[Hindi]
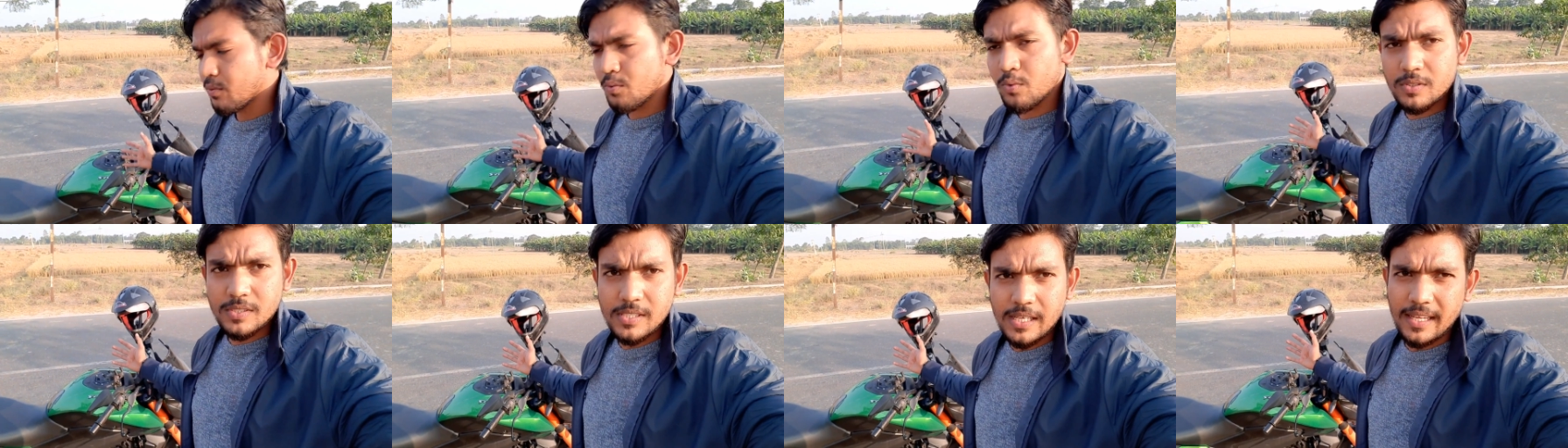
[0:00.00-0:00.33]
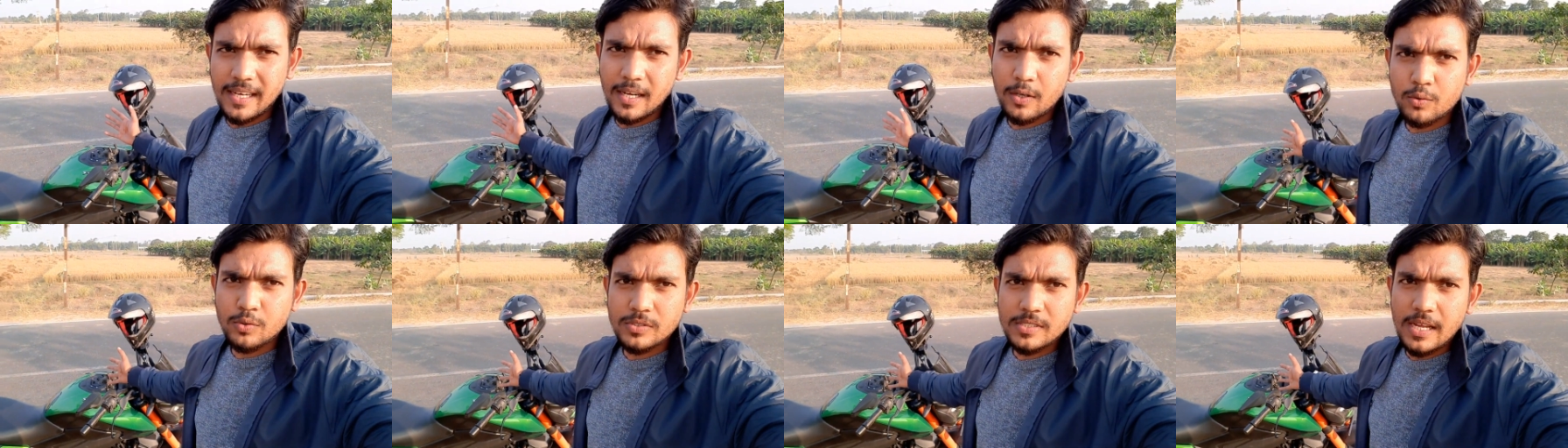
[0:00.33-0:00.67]
वो
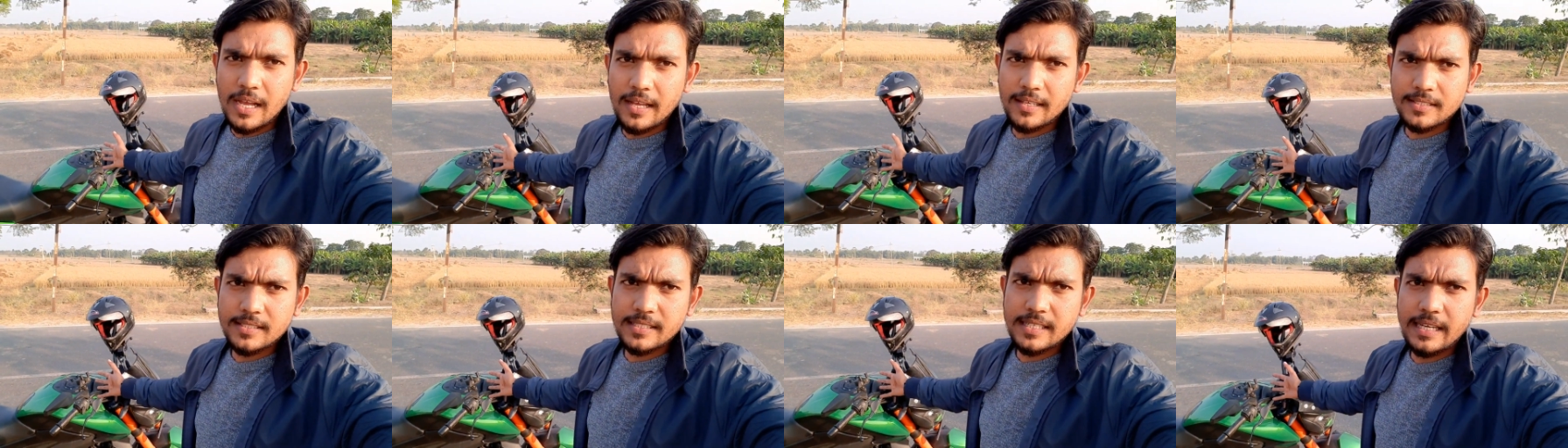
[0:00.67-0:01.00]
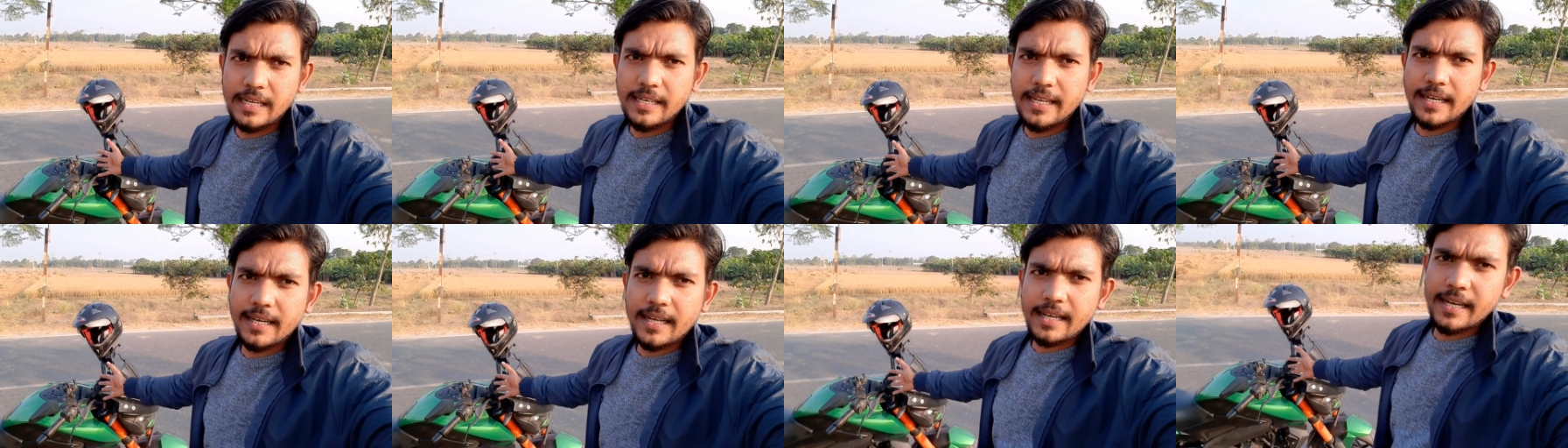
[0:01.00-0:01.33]
सारा कुछ आज
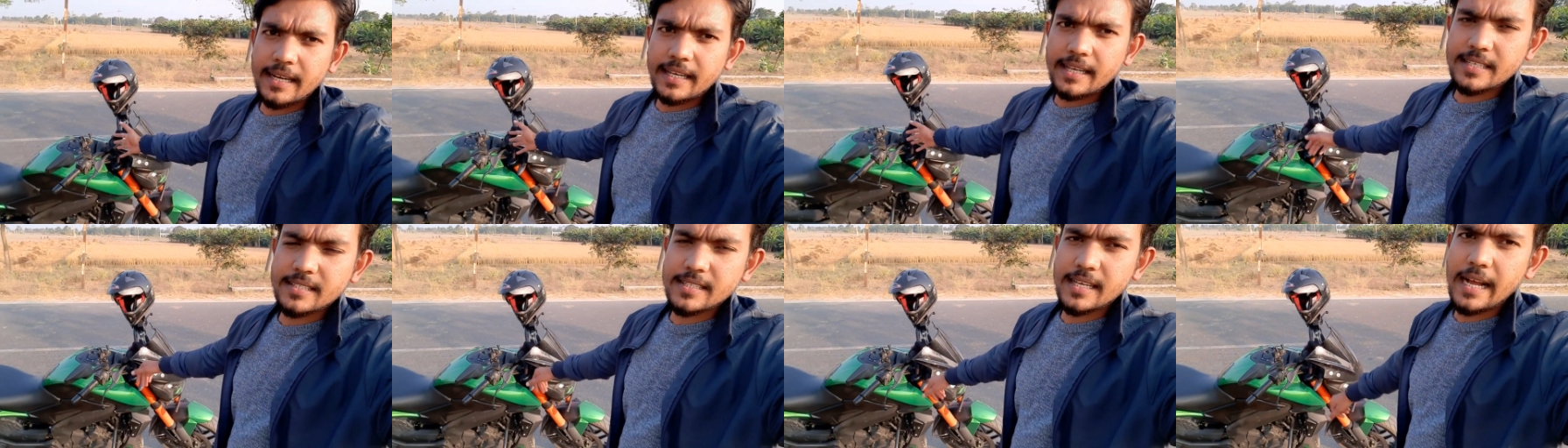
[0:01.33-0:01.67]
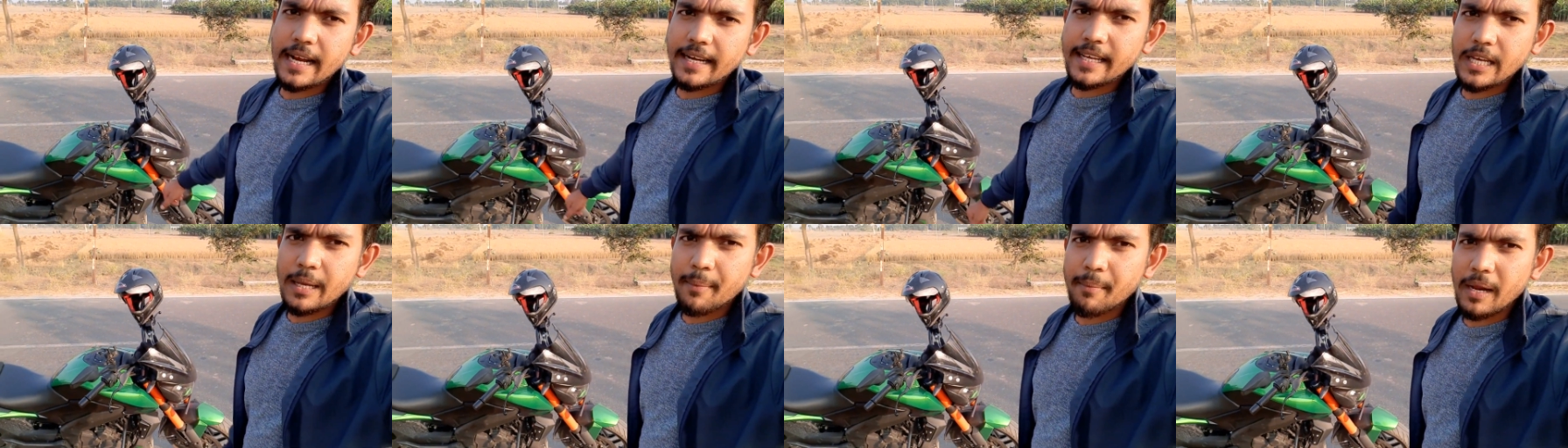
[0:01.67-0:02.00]
क्लियर करेंगे इस
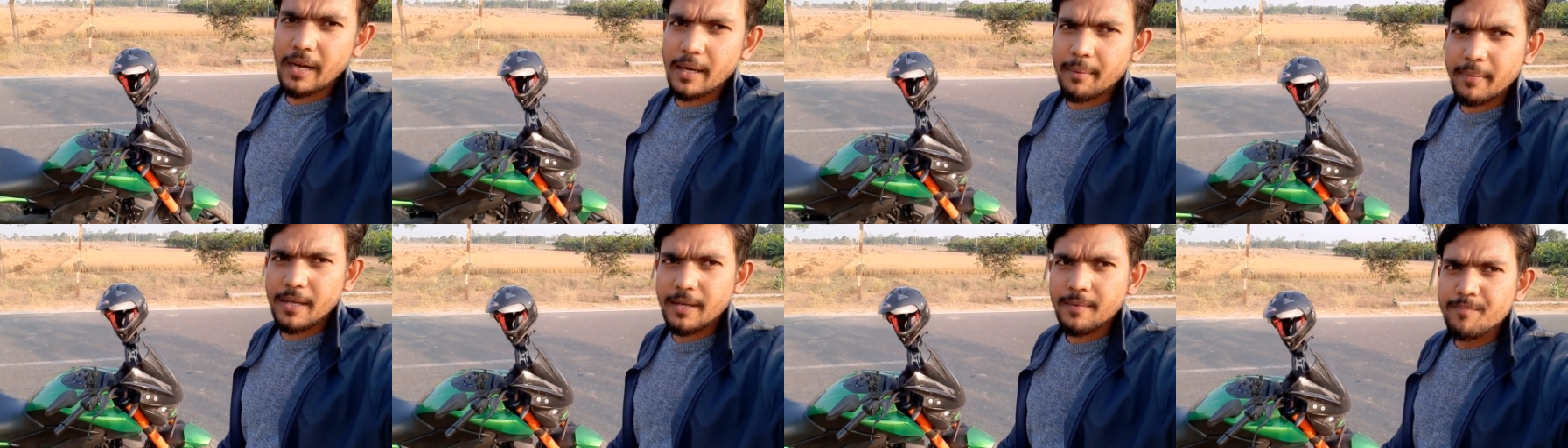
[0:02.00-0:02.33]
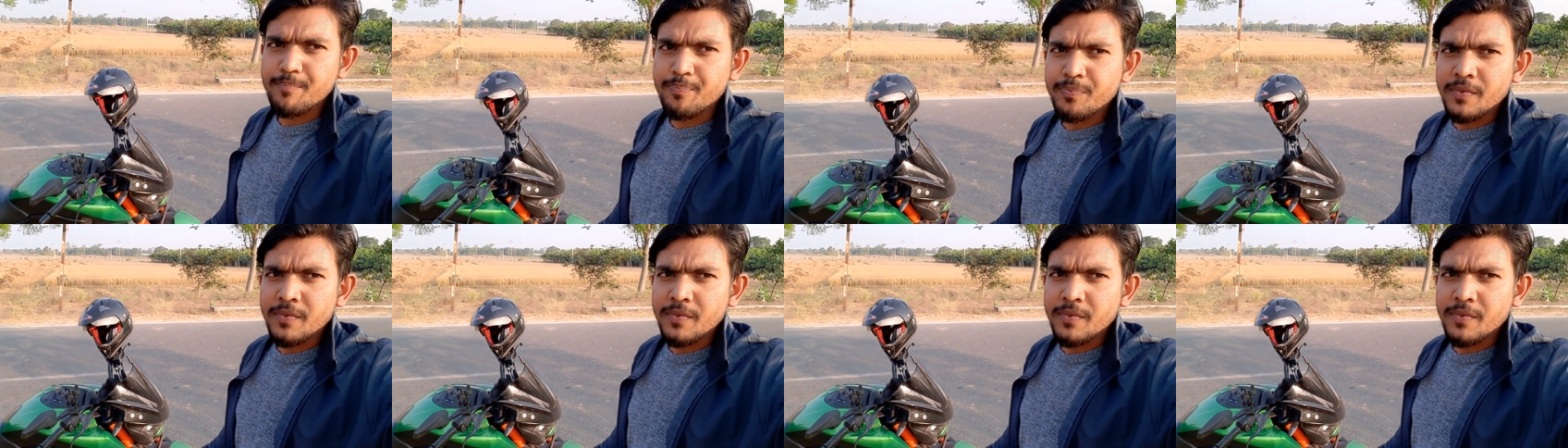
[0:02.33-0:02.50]
गाड़ी के बारे में